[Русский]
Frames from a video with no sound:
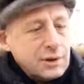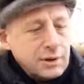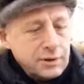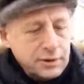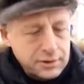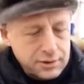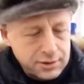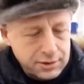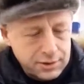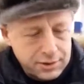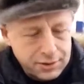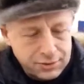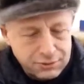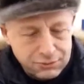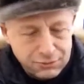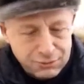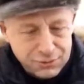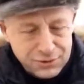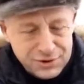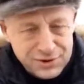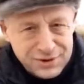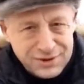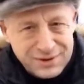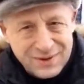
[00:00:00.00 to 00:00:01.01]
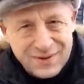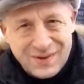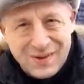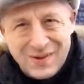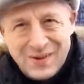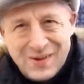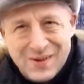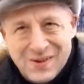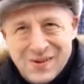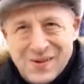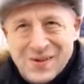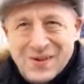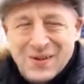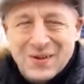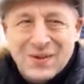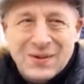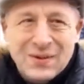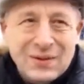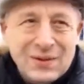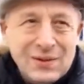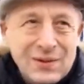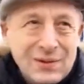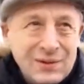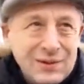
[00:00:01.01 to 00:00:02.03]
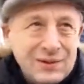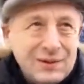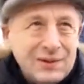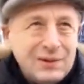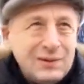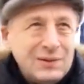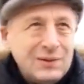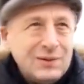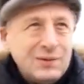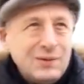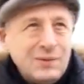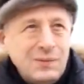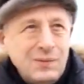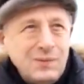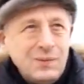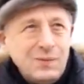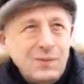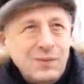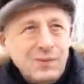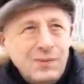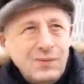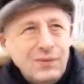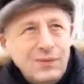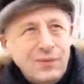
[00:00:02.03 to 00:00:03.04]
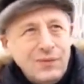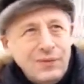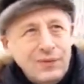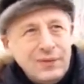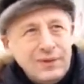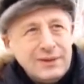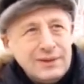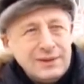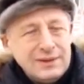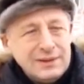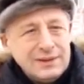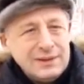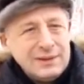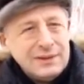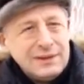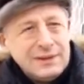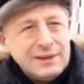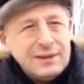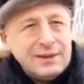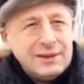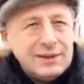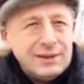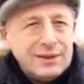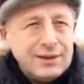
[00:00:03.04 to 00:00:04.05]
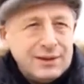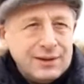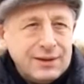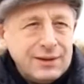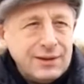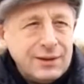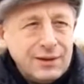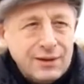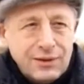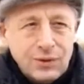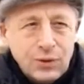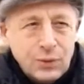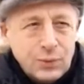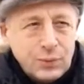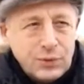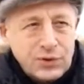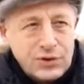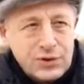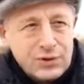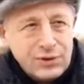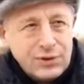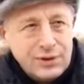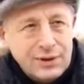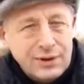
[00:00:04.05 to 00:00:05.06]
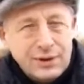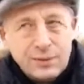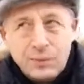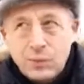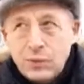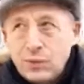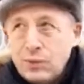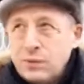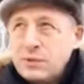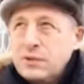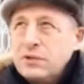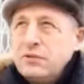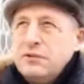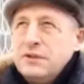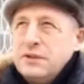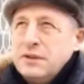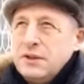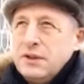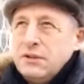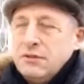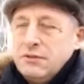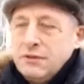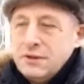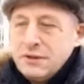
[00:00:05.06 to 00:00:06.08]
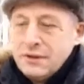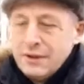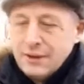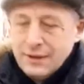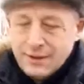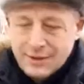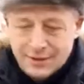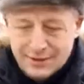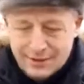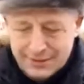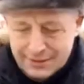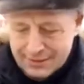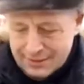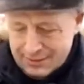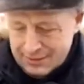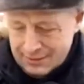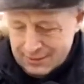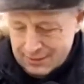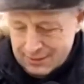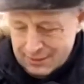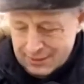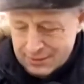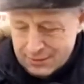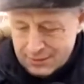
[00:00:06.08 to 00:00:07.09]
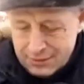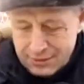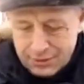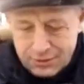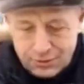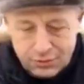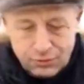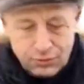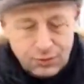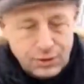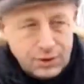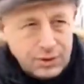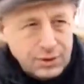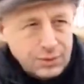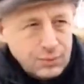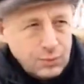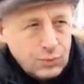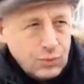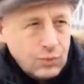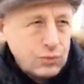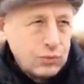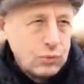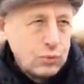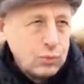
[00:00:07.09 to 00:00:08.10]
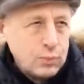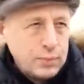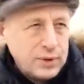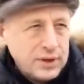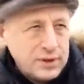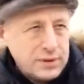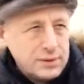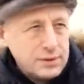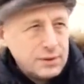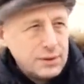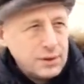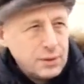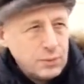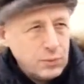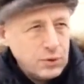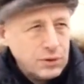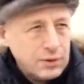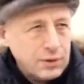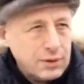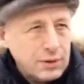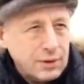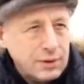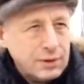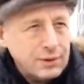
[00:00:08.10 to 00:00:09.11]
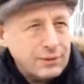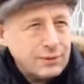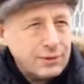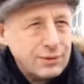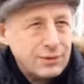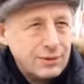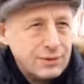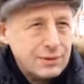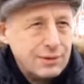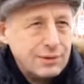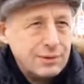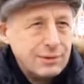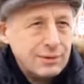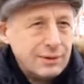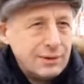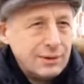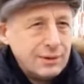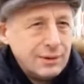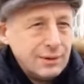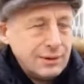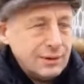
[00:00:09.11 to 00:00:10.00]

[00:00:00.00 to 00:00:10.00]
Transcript: Конечно, тревожит. А жилищники, как вы считаете, справляются со своими обязанностями? Думаю, что нет, потому что везде висят сосульки, могут упасть на ребенка, на взрослого.